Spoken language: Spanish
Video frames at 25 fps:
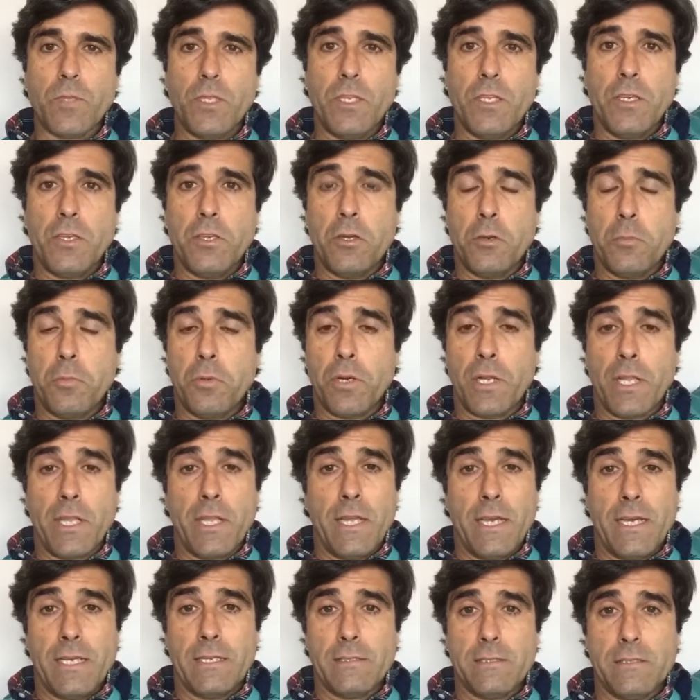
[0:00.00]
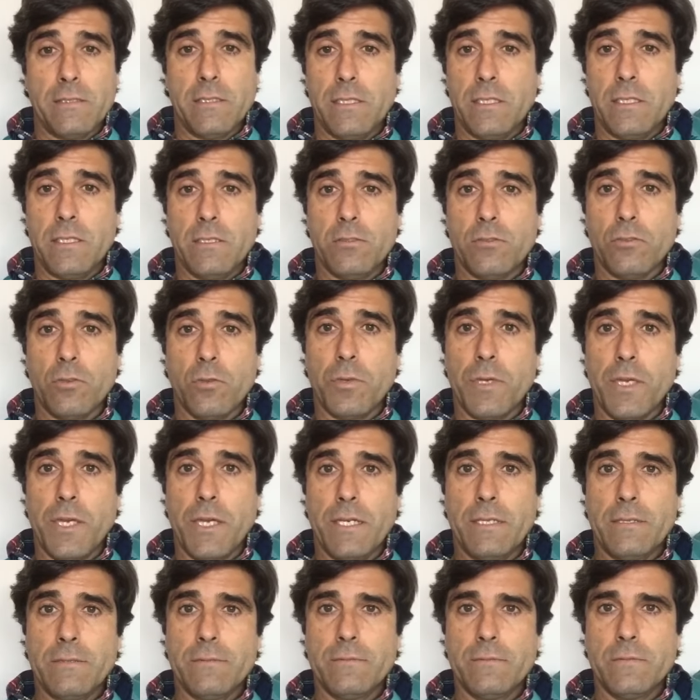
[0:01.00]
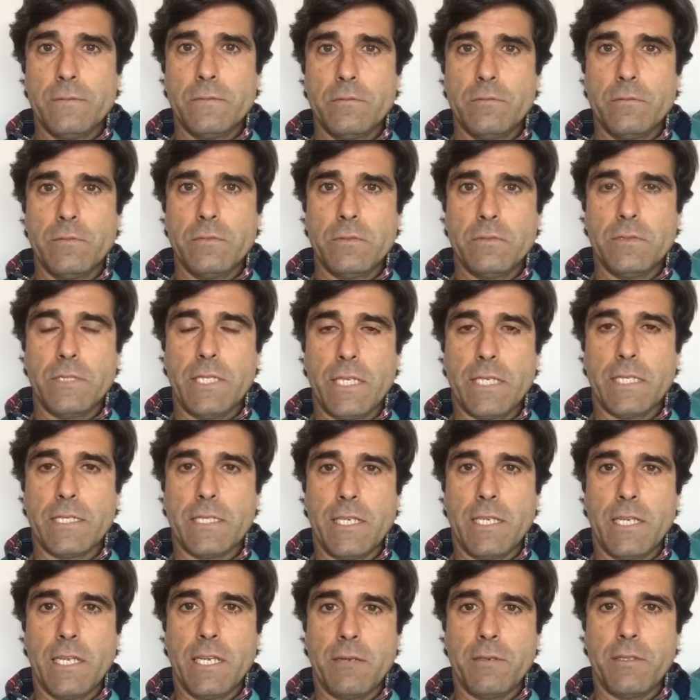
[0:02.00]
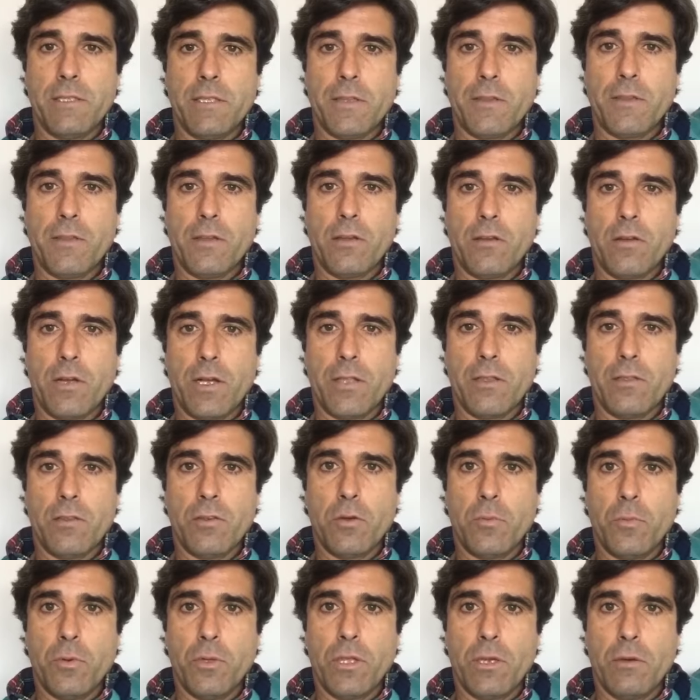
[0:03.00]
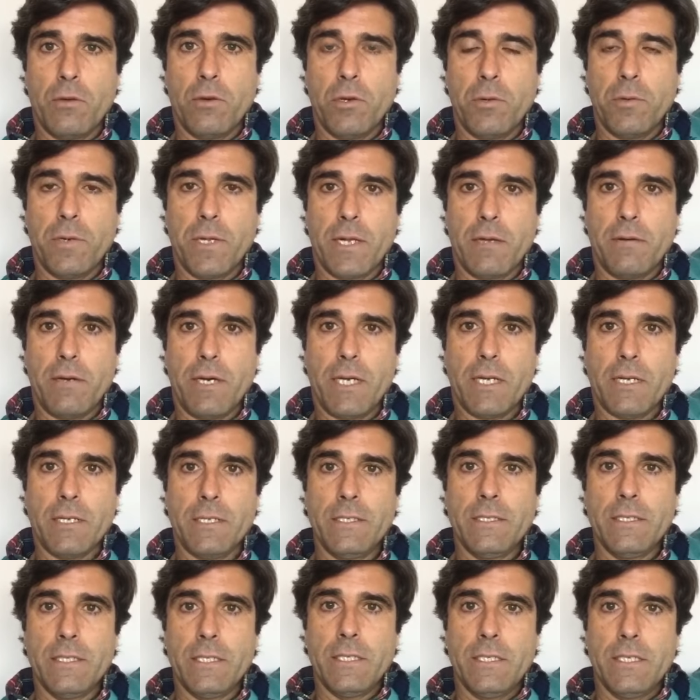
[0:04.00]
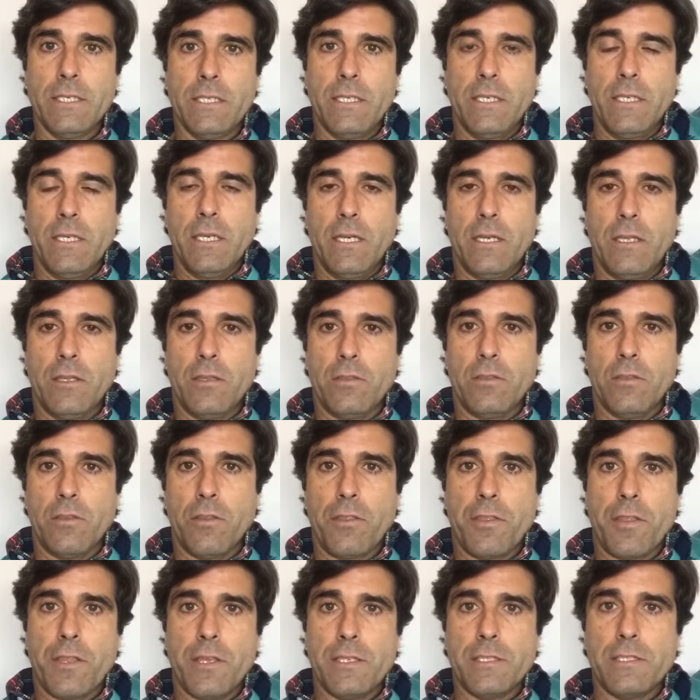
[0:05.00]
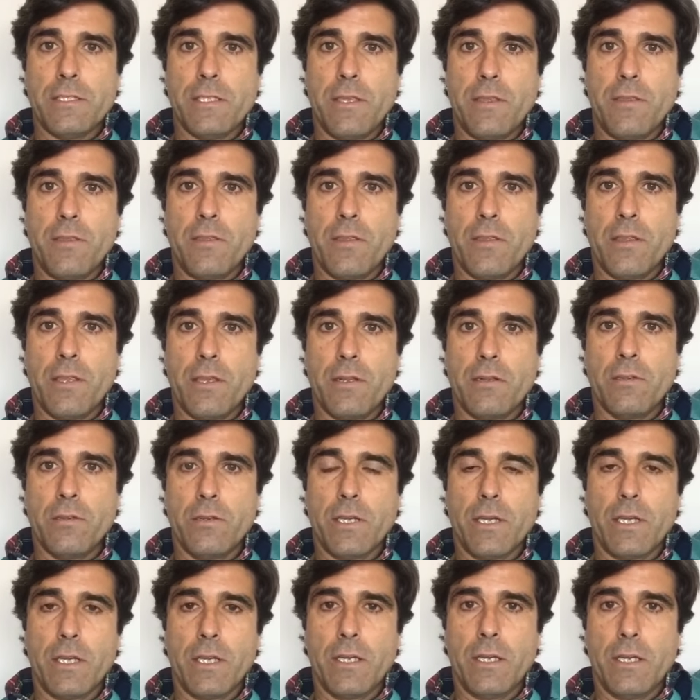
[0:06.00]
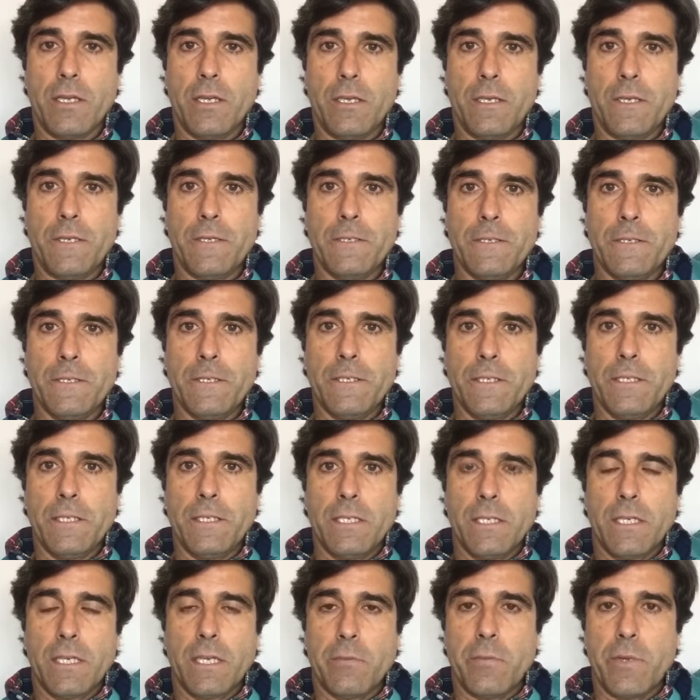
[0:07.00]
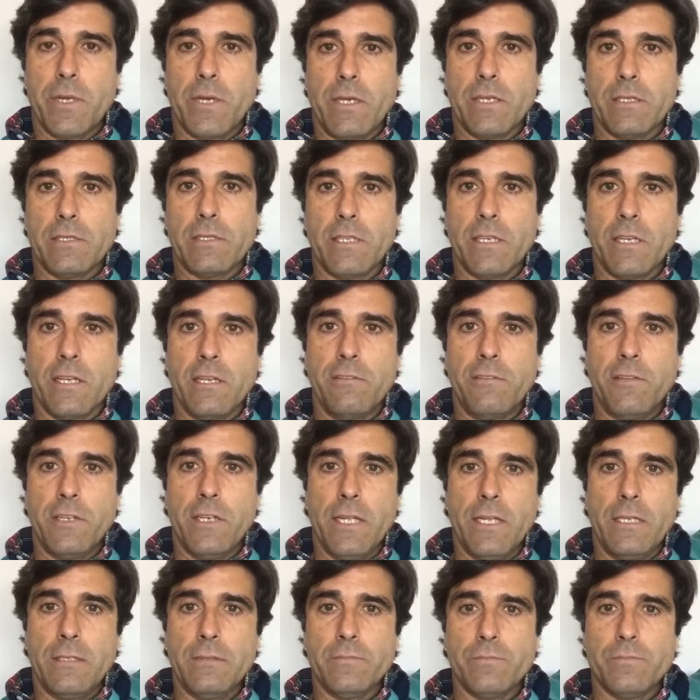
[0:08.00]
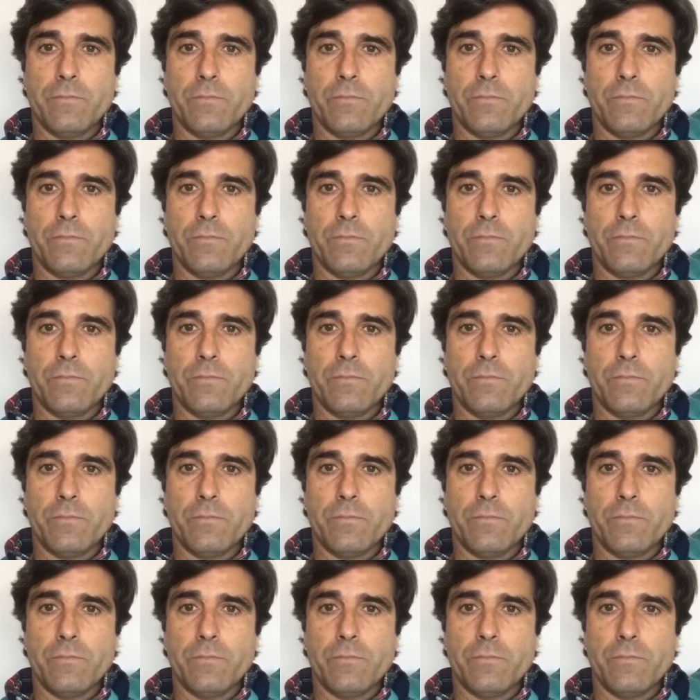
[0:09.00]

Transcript: y yo por edad si subía, ya que tenía 25 años, no podía volver a bajar. Entonces decidieron que, que me quedase en el filial.